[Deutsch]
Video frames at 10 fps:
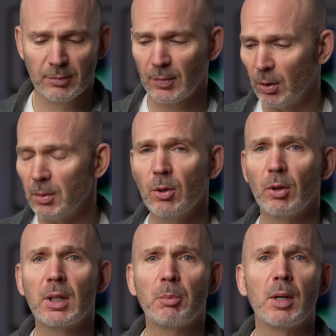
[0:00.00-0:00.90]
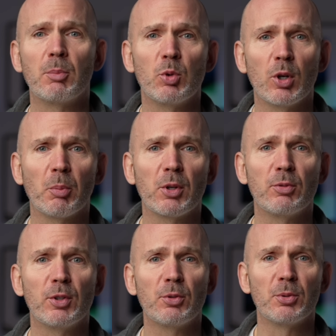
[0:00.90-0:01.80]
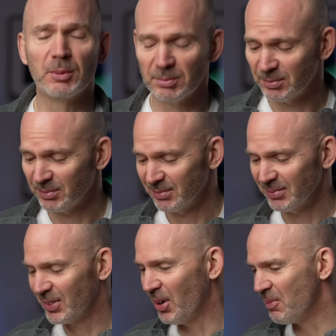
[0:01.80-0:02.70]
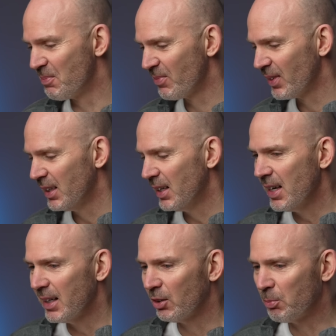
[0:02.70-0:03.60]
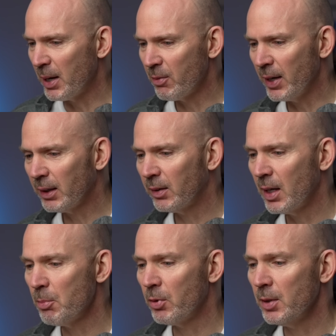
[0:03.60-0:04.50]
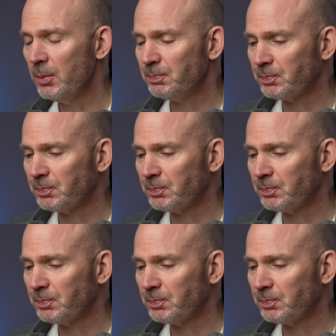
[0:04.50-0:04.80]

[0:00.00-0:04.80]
So, und ich habe dann im Urlaub nicht so viel zu tun. So, spannende weitere Themen sind